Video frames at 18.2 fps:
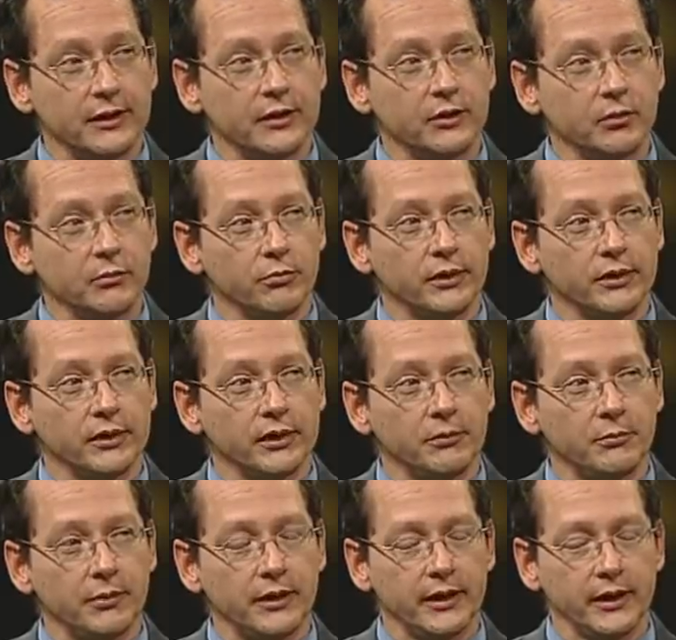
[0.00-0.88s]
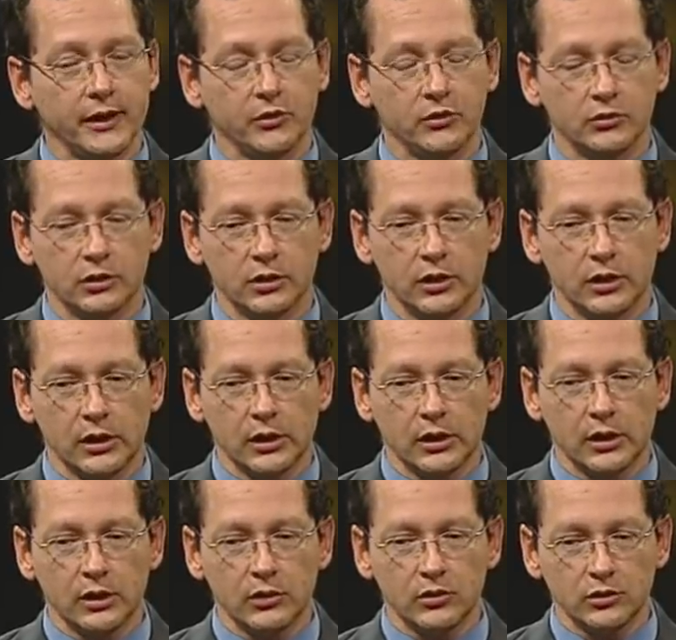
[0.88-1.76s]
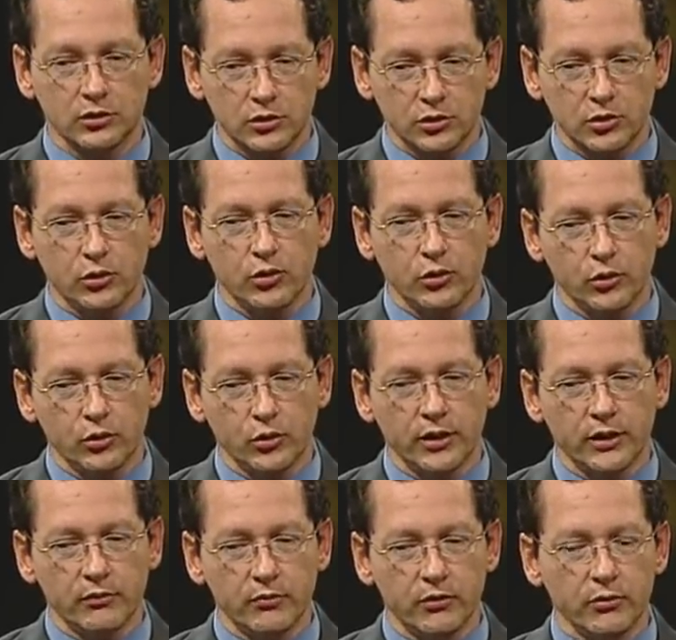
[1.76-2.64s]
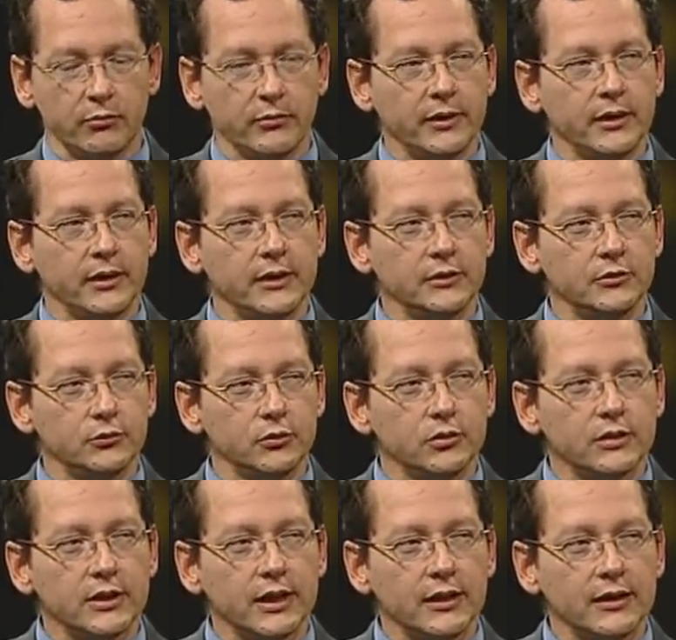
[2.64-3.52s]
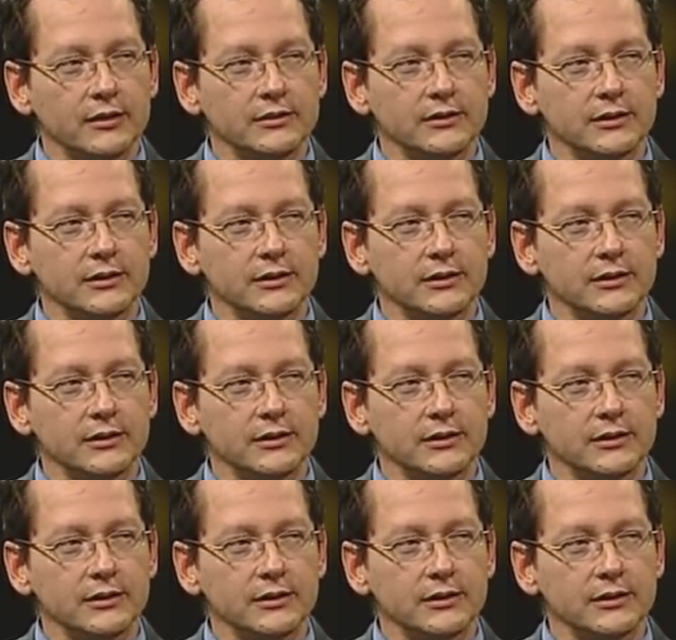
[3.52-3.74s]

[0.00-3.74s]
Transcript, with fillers: Y a veces vemos varias versiones y siempre sistemáticamente me han dicho,